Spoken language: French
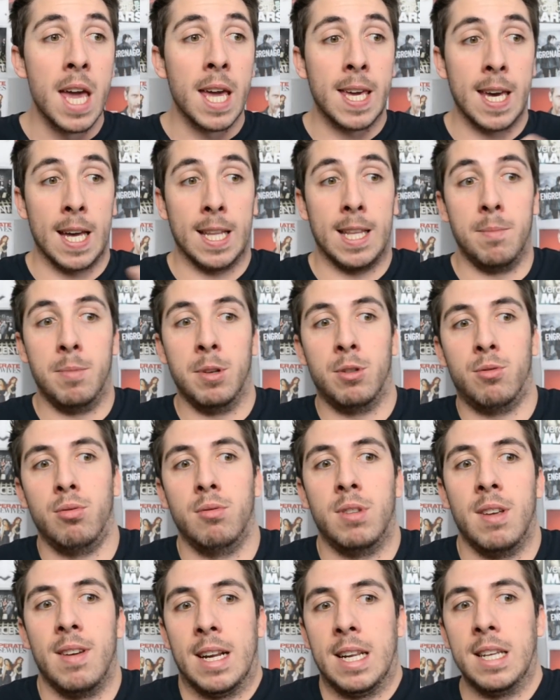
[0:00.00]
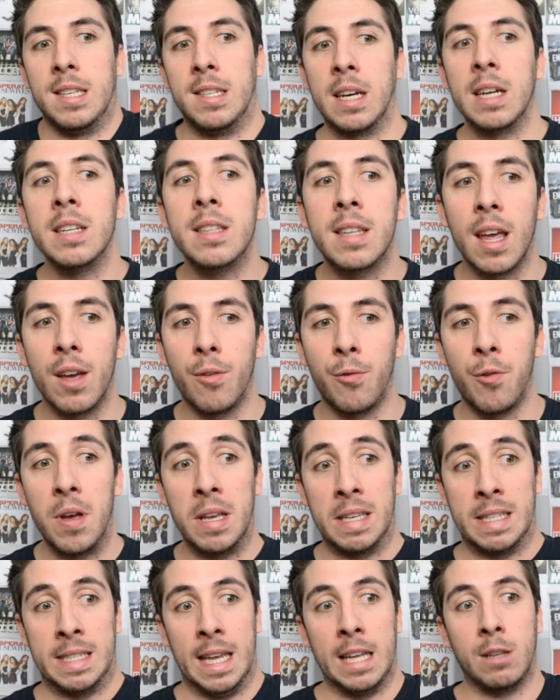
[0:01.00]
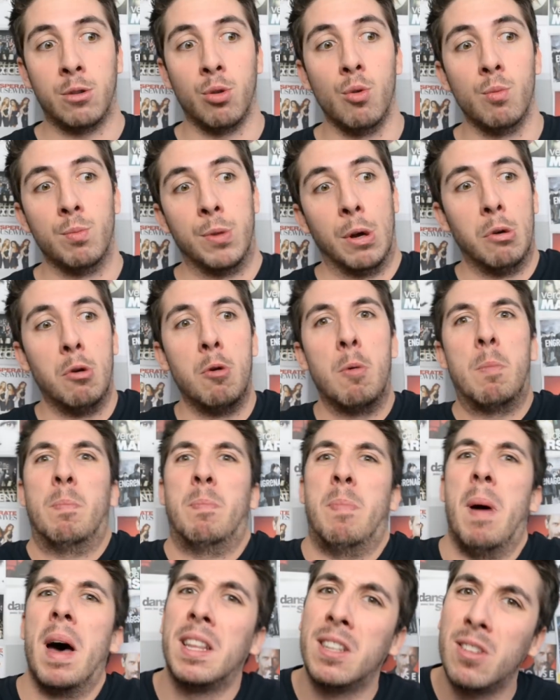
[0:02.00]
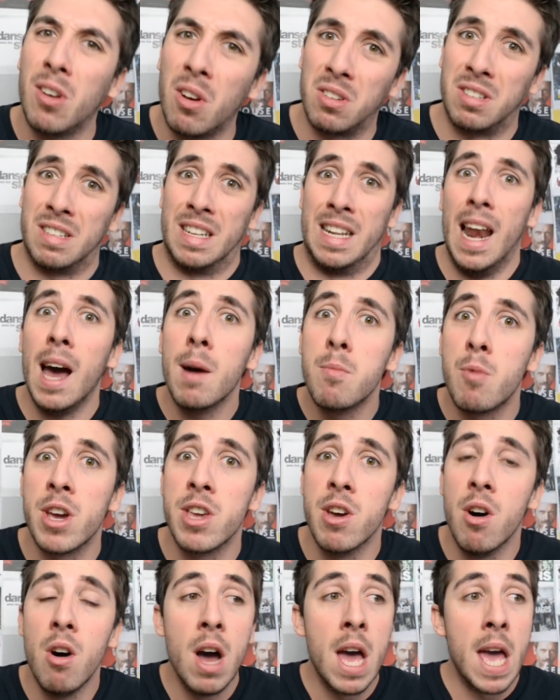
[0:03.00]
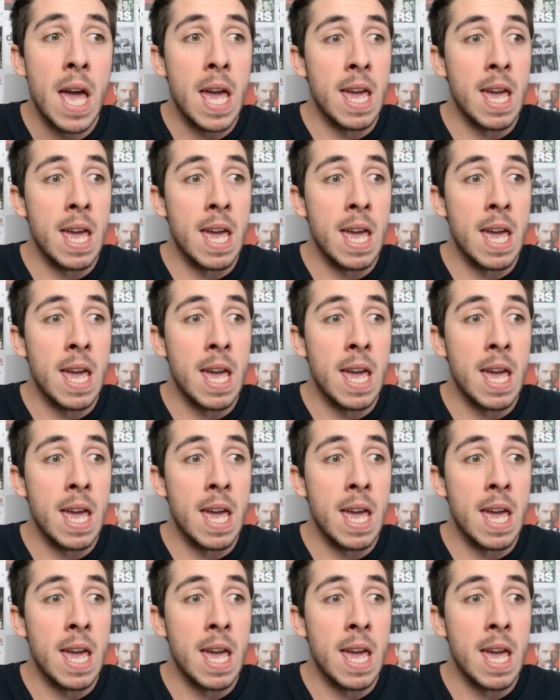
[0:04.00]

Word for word: car d'habitude avec les séries TF1 ça tombe dans le pathos larmoyant,